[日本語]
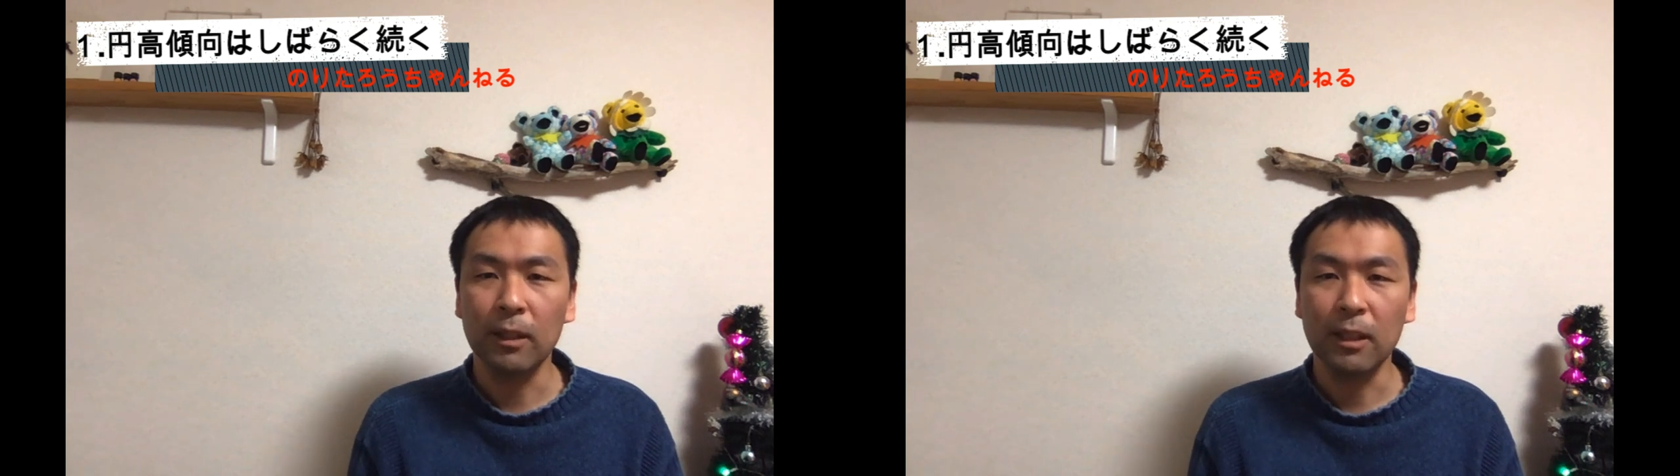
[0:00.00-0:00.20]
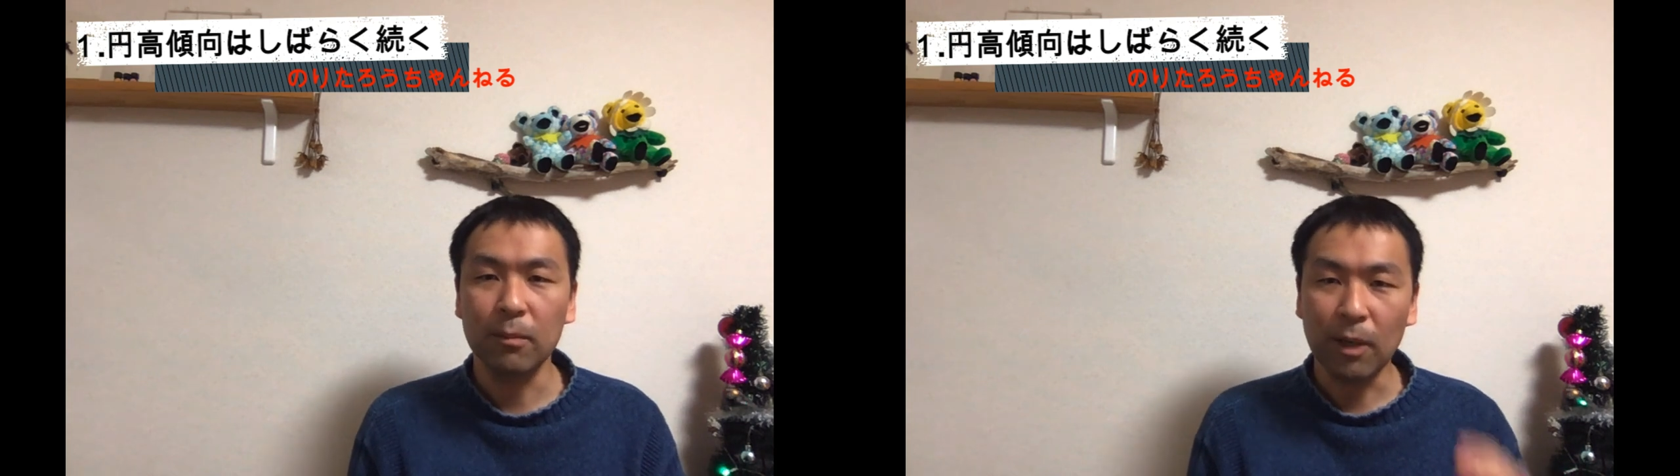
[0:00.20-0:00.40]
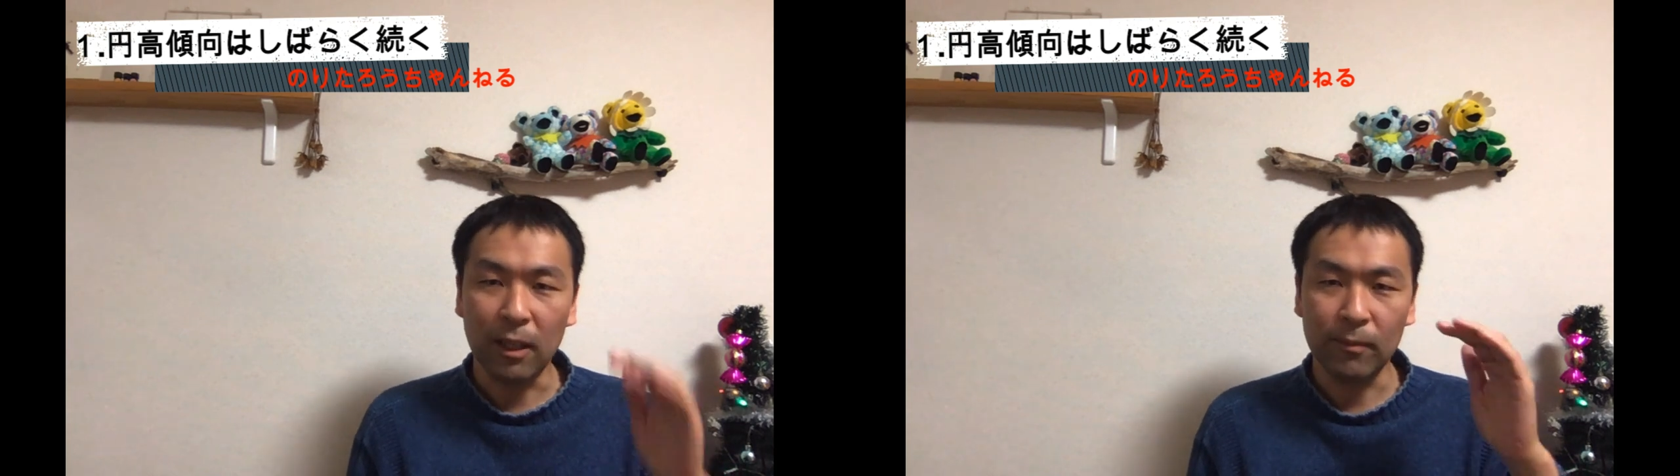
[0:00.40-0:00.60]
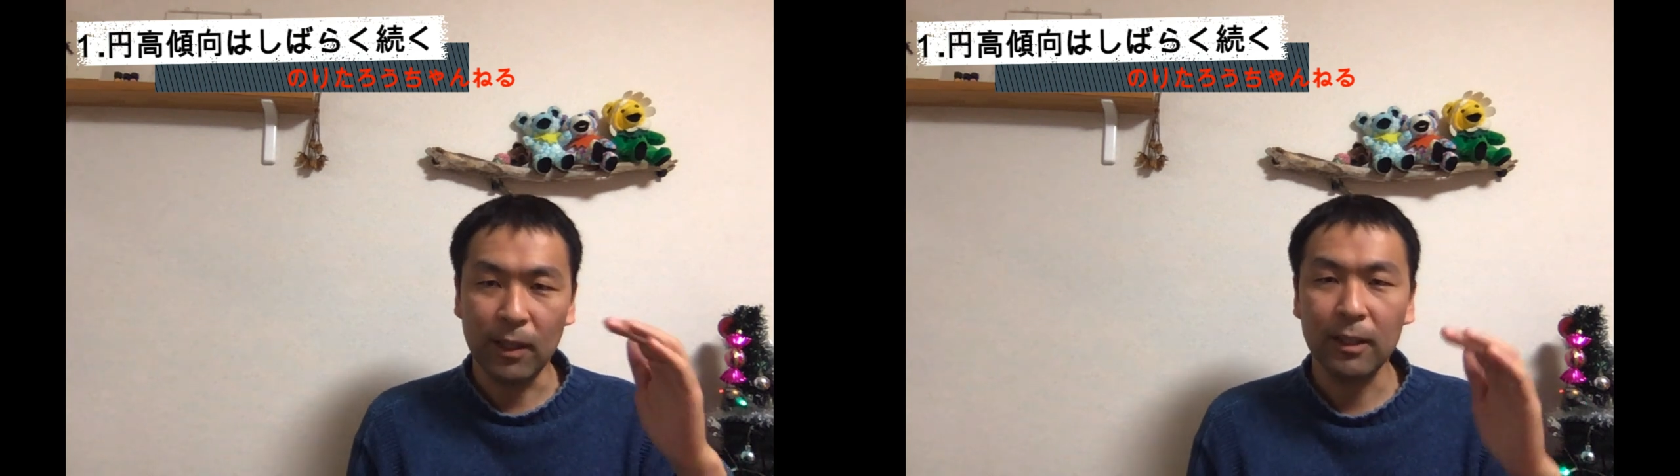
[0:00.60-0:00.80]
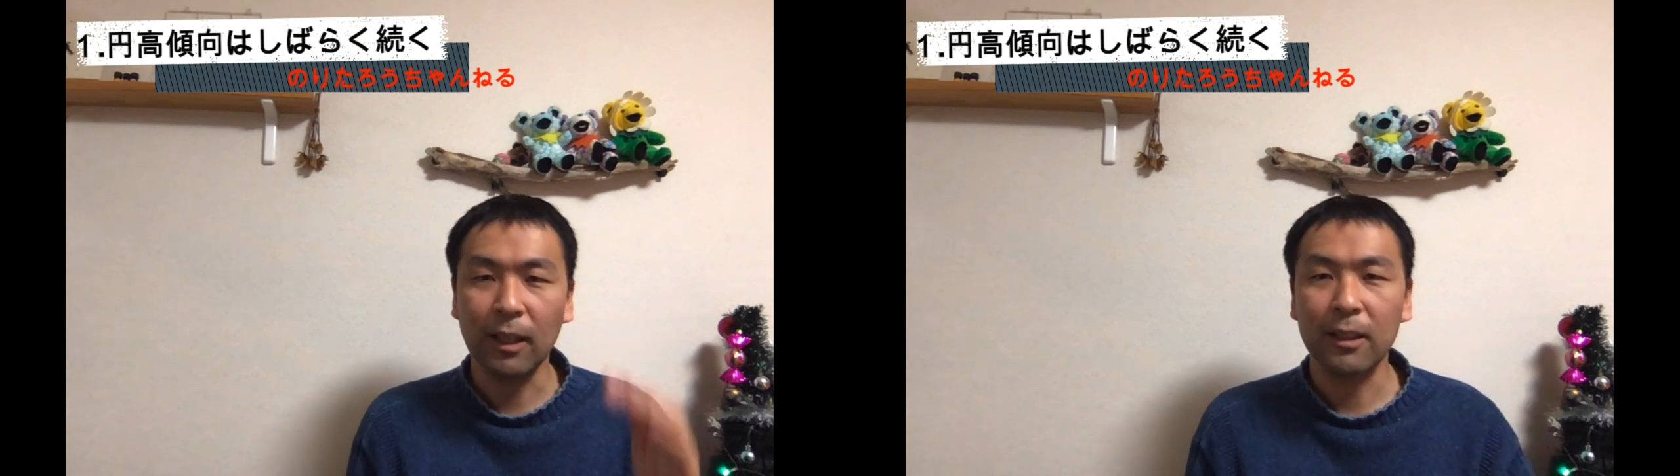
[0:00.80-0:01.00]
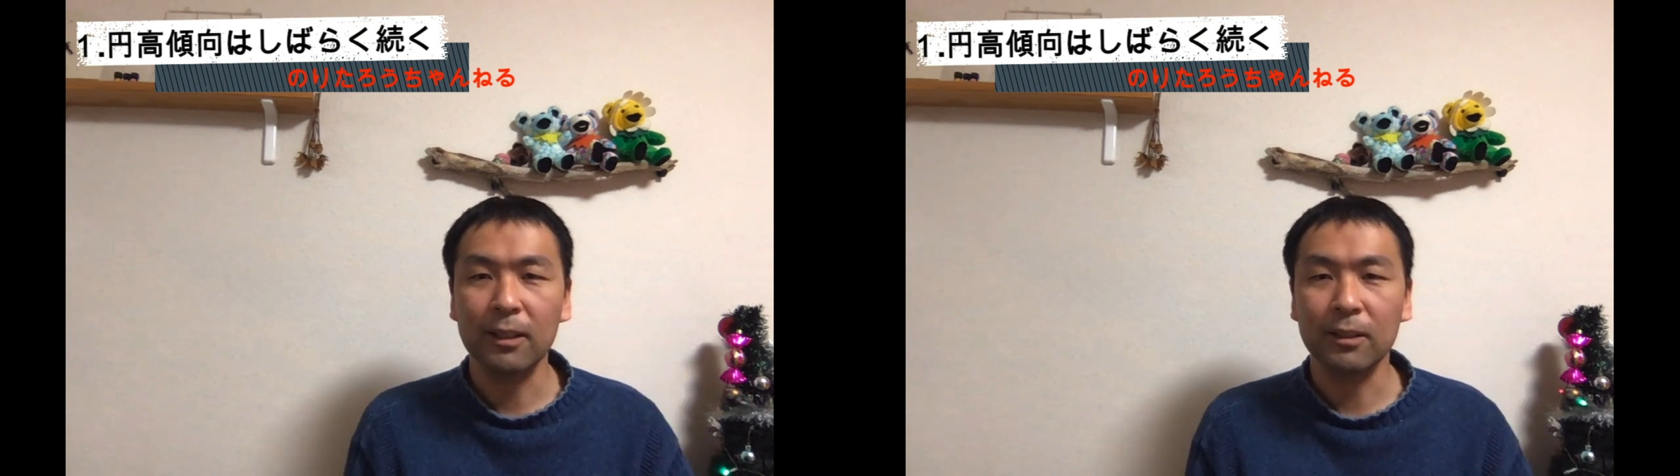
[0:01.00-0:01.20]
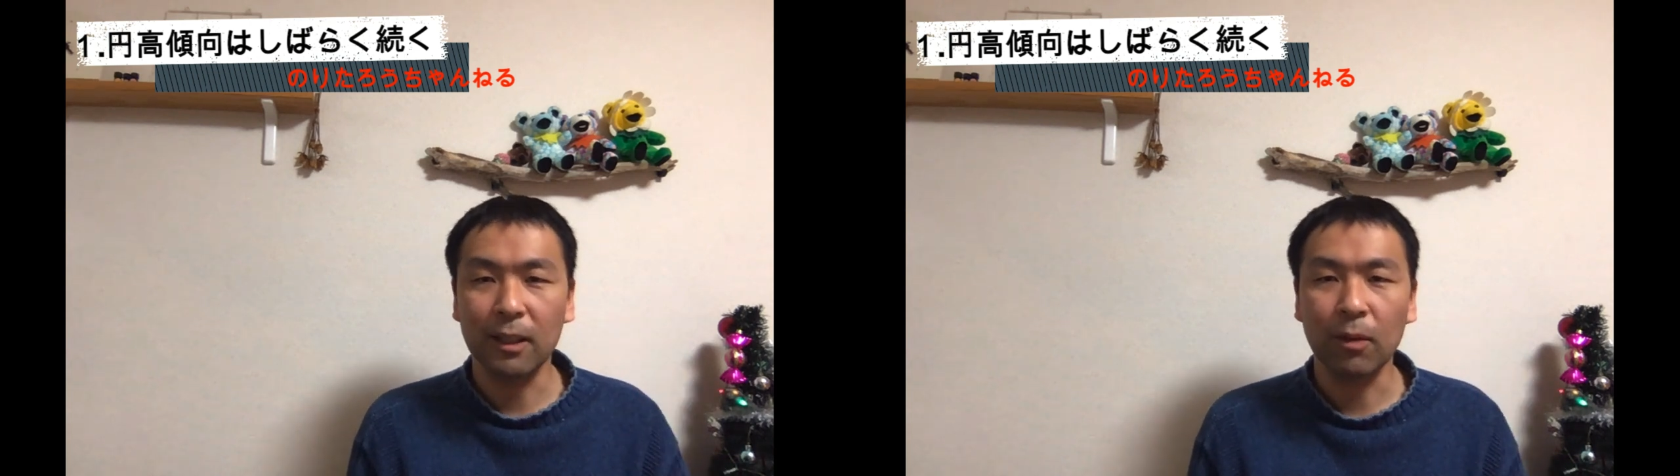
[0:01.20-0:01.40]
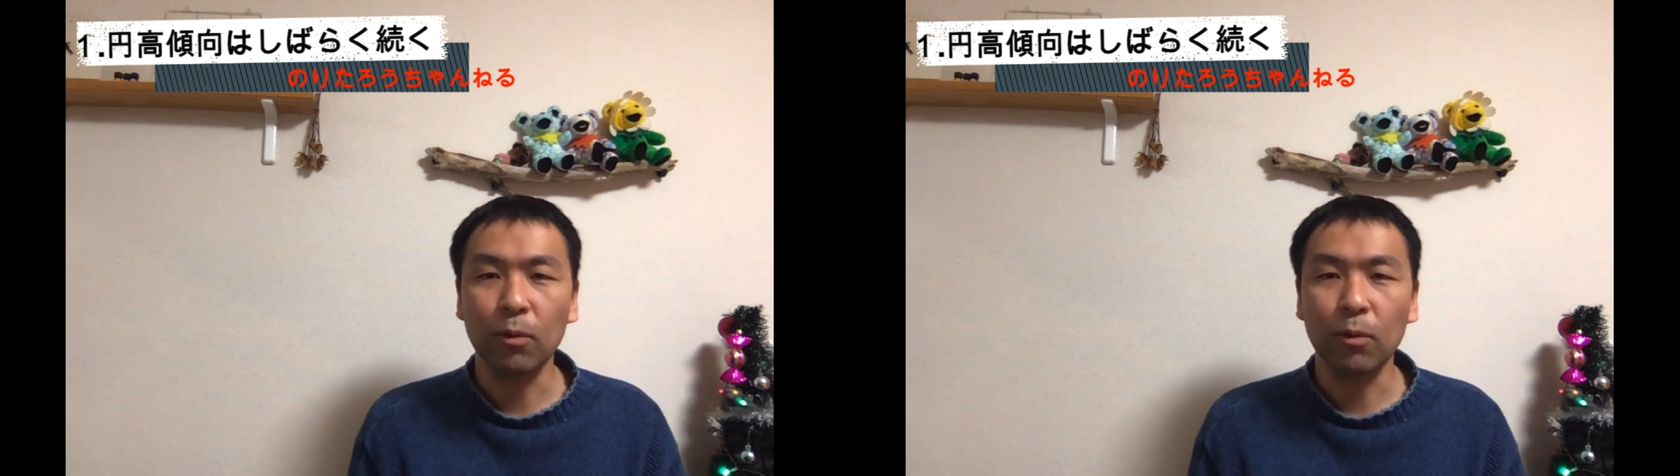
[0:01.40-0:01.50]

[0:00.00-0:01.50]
今円高ですが